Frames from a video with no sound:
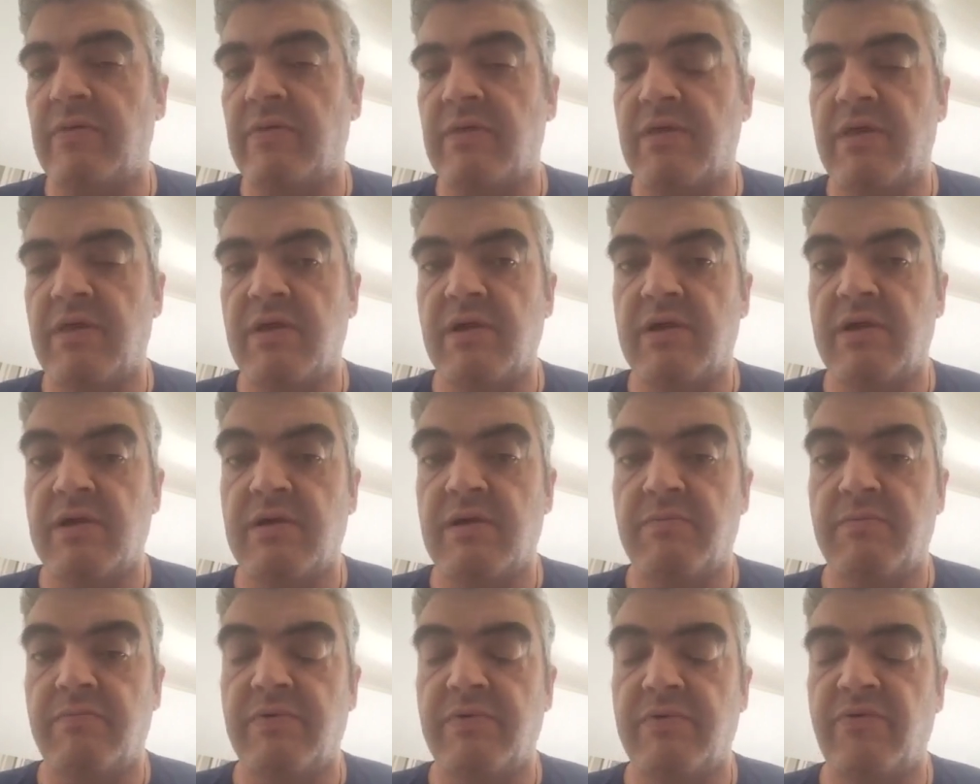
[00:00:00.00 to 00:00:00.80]

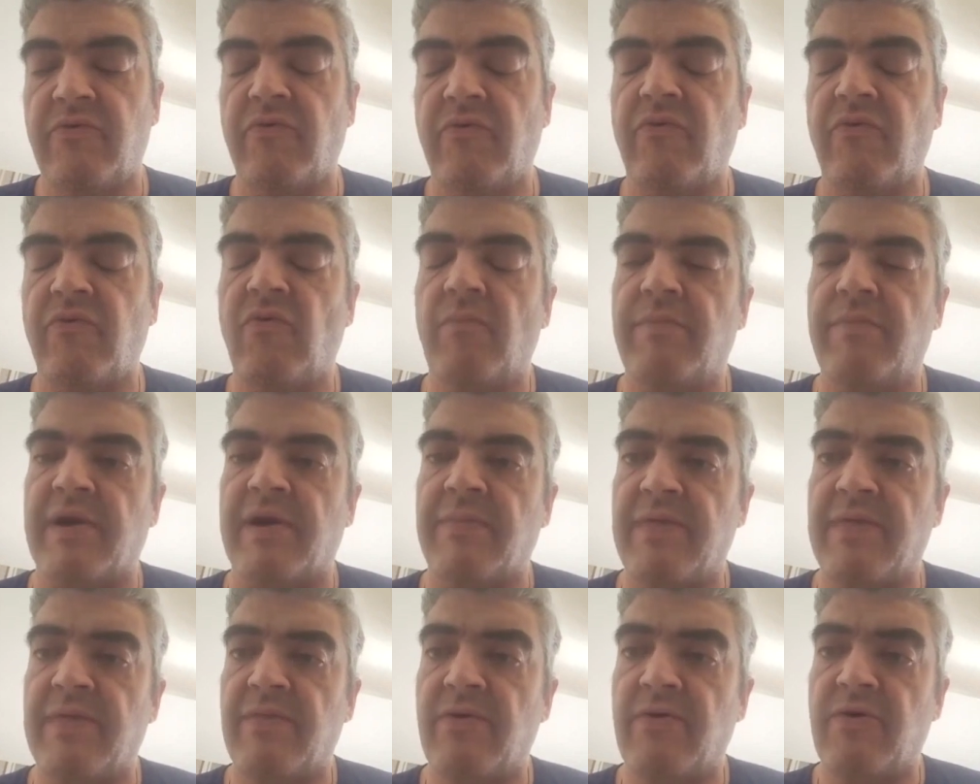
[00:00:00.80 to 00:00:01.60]
eh, pisos
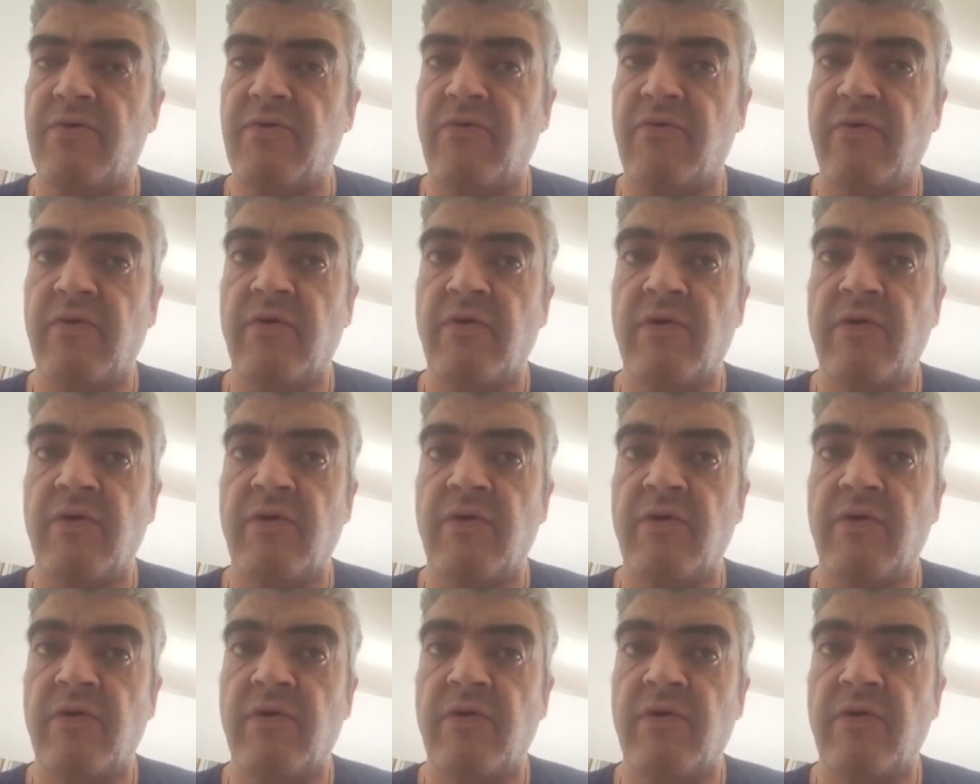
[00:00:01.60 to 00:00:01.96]
compartidos